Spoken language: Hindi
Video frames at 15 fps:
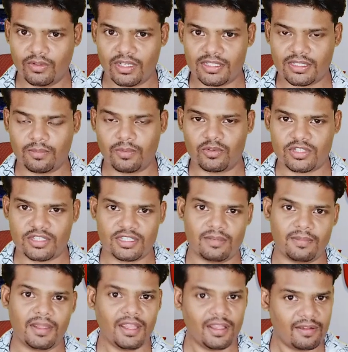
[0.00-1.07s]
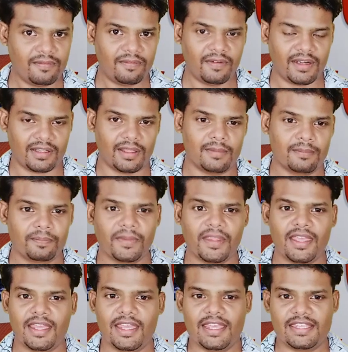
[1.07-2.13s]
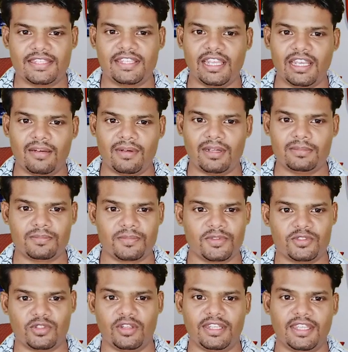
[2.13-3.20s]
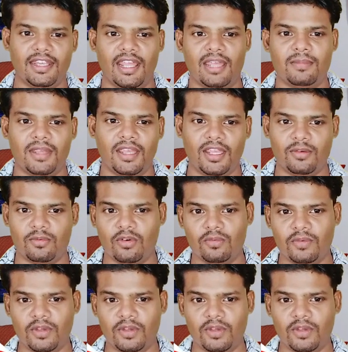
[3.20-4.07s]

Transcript: थोड़ा सा प्रोसेसर में फ़र्क है इसके अलावा जो इनकी रैम है वो